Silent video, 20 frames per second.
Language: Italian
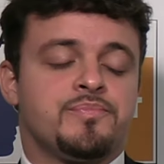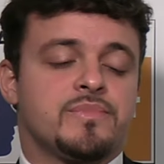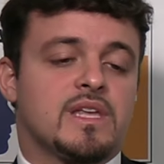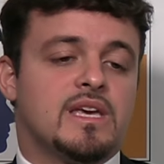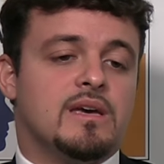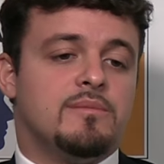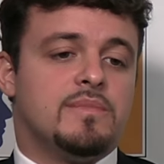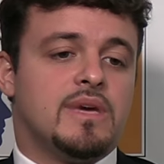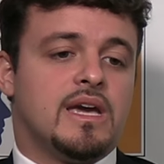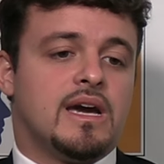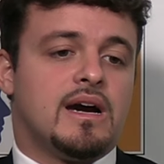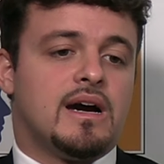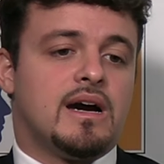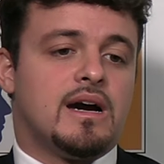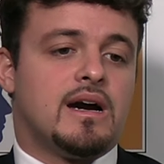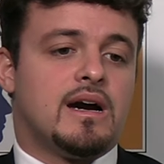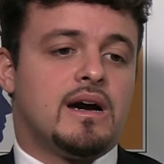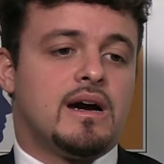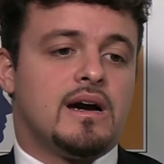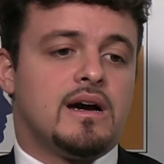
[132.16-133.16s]
che mi
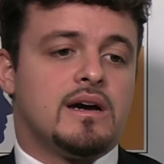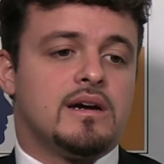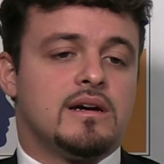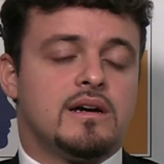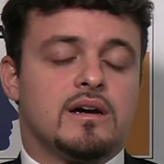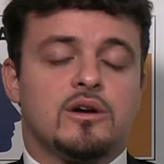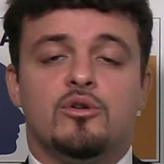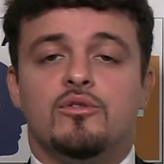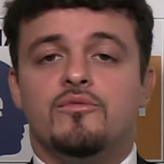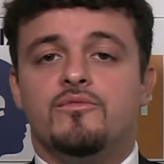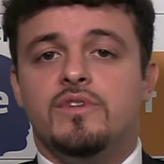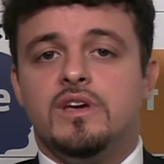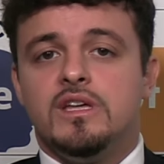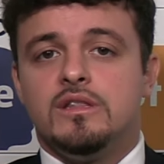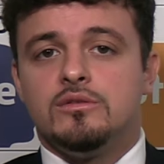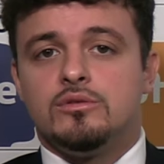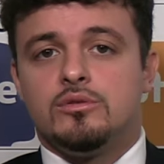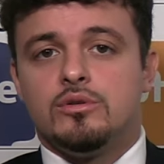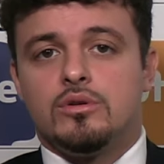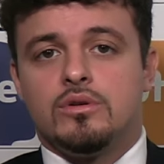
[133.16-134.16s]
ha
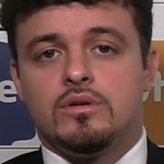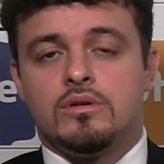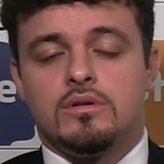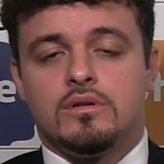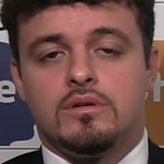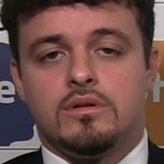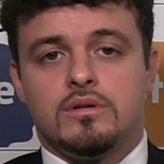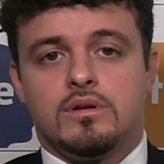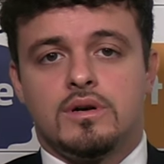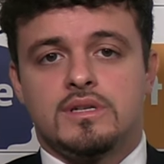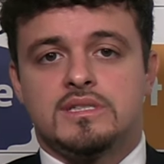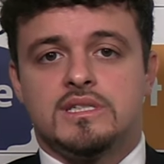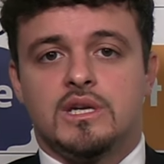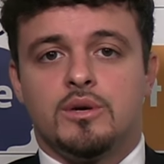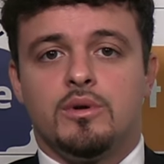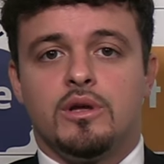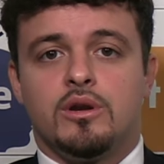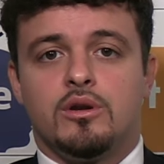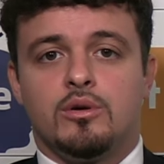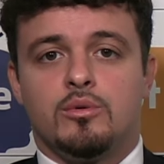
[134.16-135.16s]
convinto eh, a
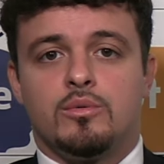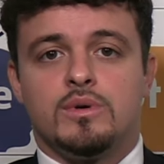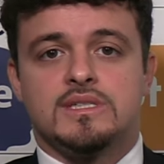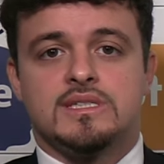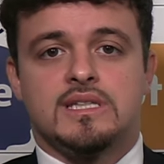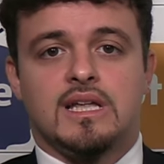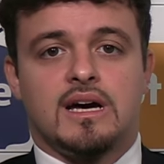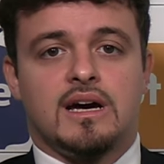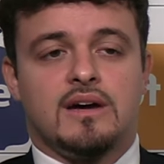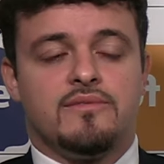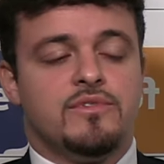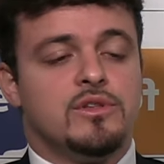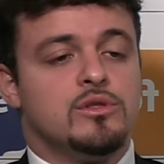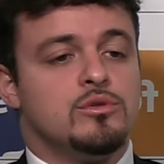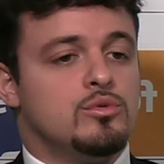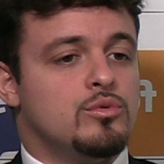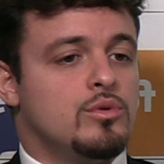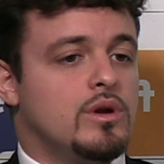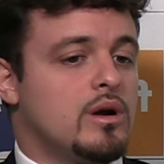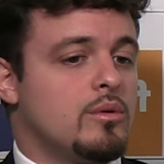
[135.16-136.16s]
seguirlo in questa
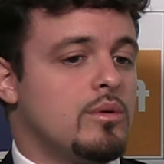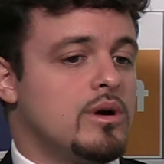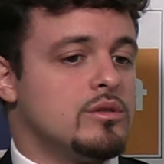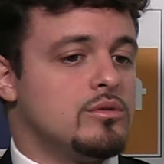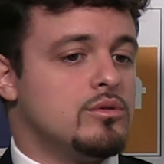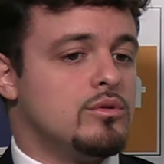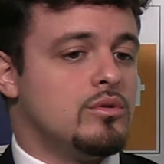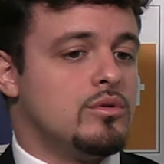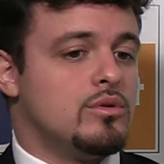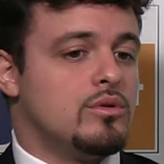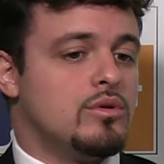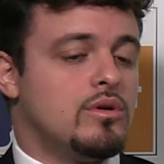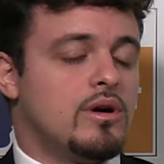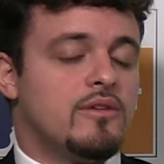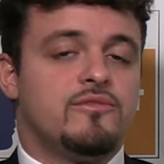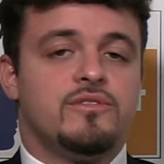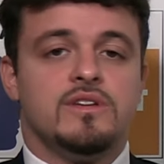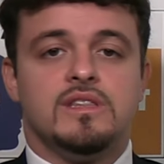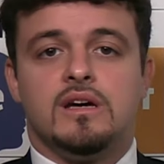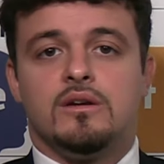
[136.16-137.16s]
avventura quando
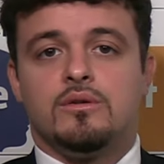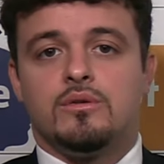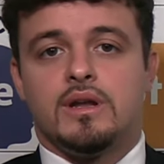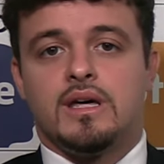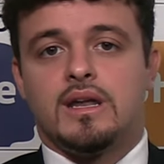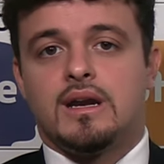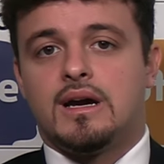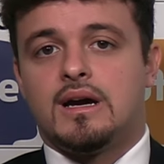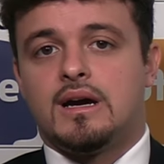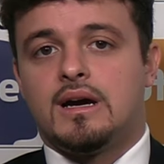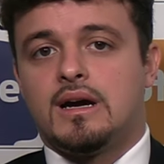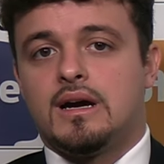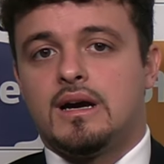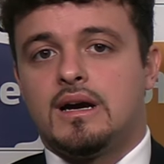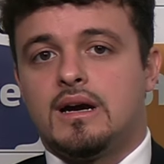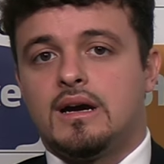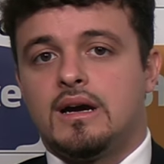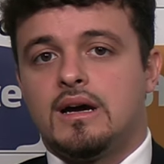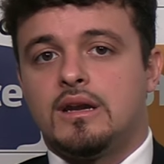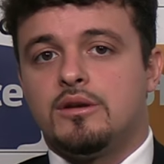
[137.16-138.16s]
Affida non
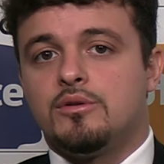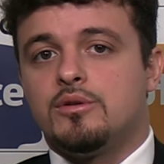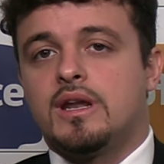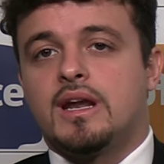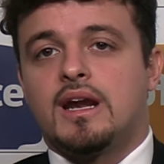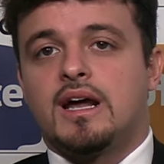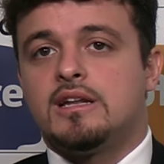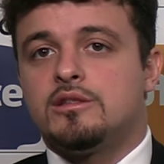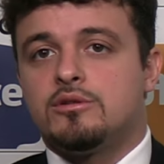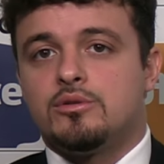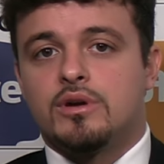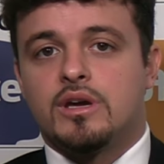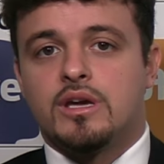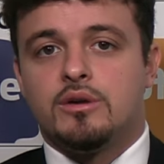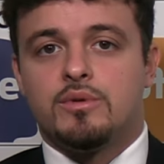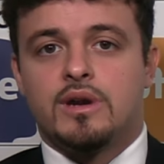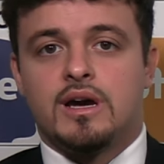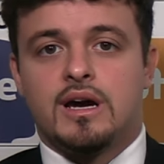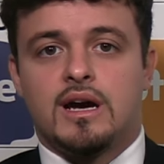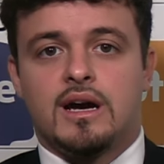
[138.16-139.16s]
era, non era altro che
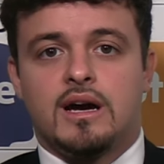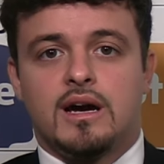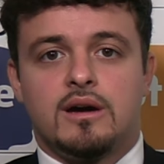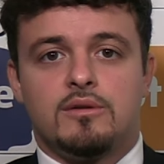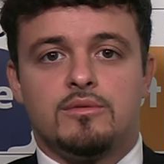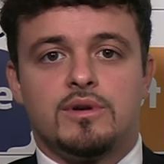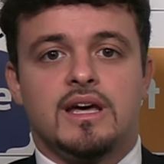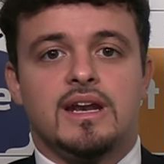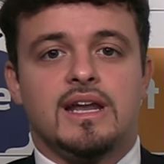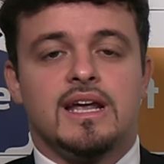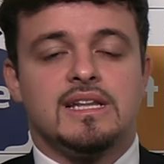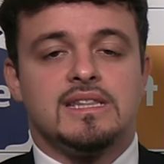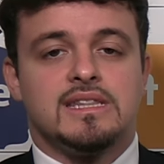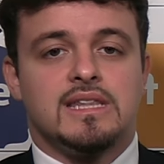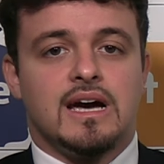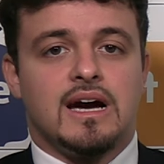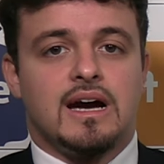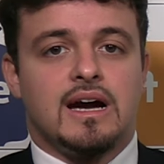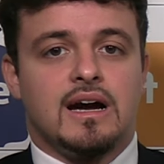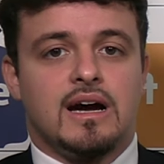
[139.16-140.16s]
una, una
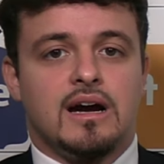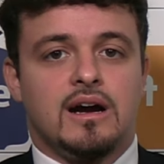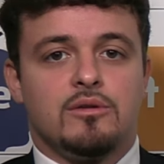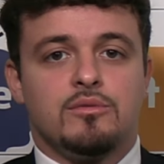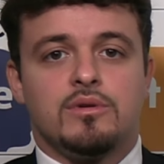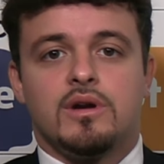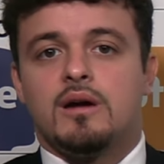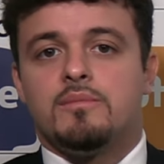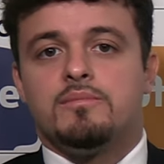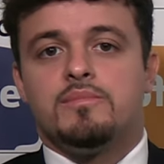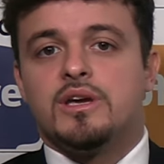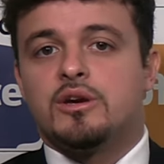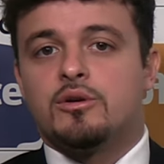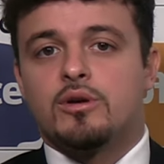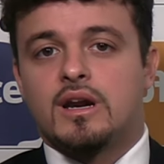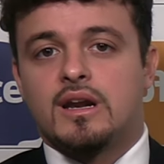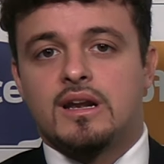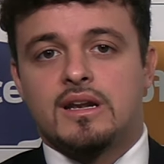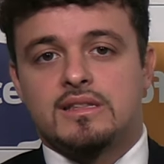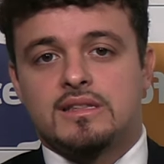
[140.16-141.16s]
realtà, una
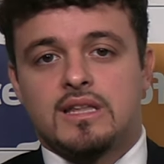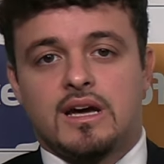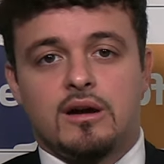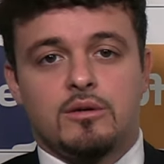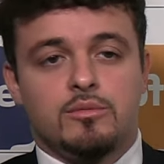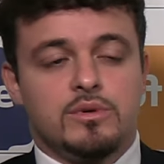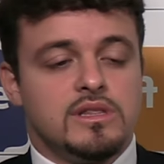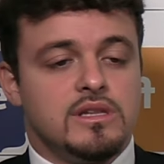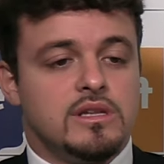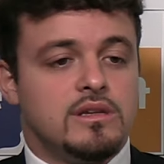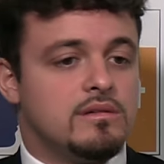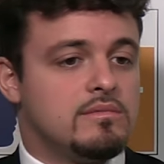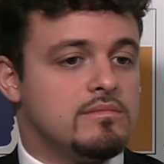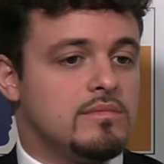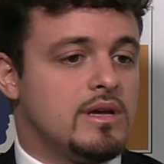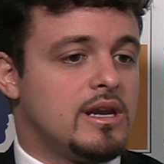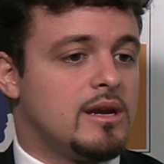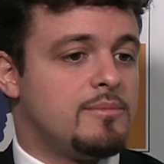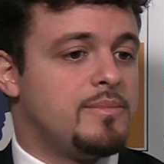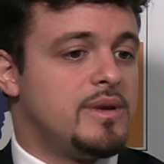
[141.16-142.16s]
piccola realtà, quindi
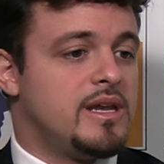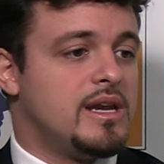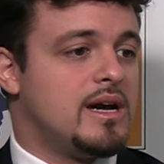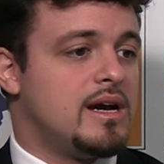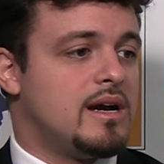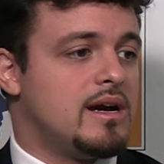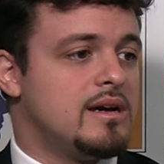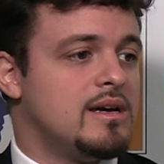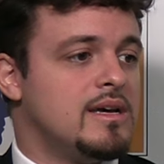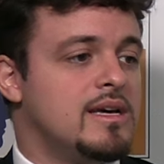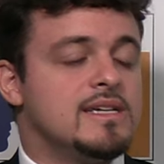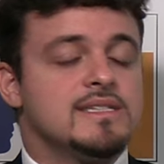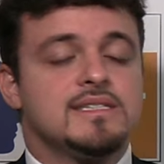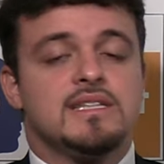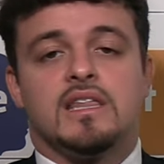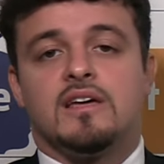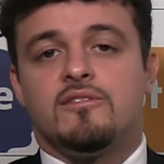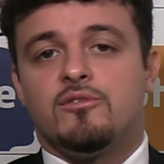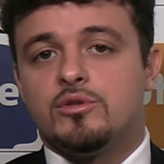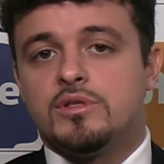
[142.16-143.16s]
appena
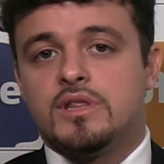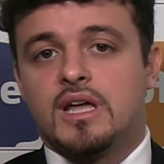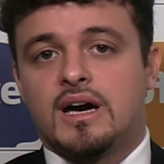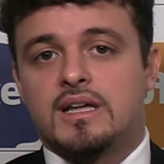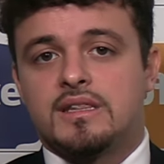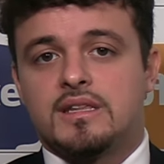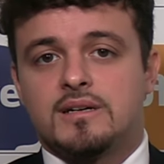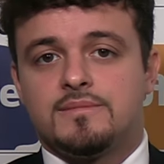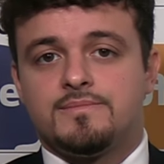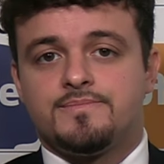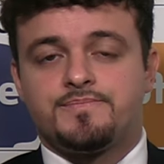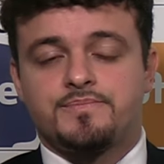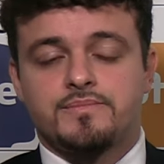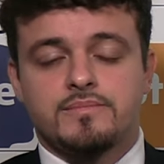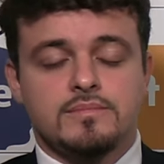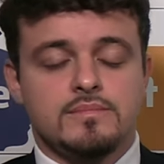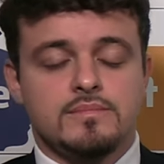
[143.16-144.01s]
stata fondata